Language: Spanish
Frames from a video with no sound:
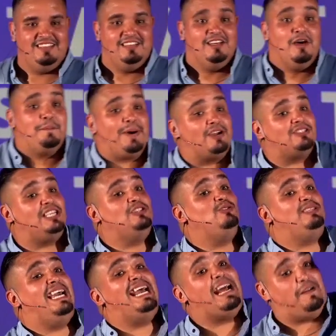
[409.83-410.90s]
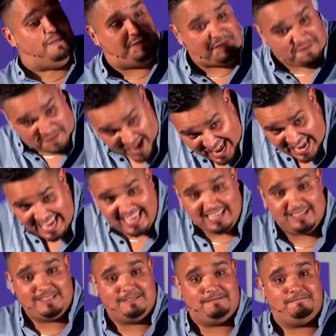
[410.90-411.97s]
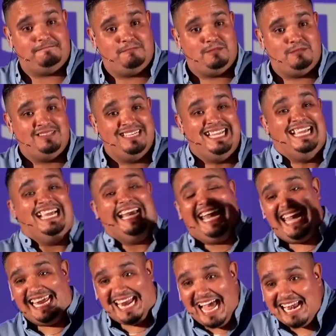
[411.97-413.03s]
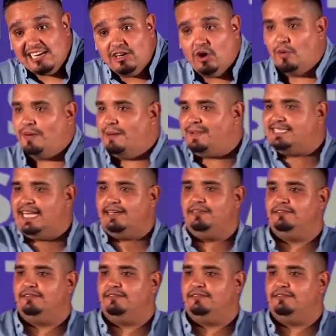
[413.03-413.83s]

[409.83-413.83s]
Pero si tú tienes fe en algo, va a pasar.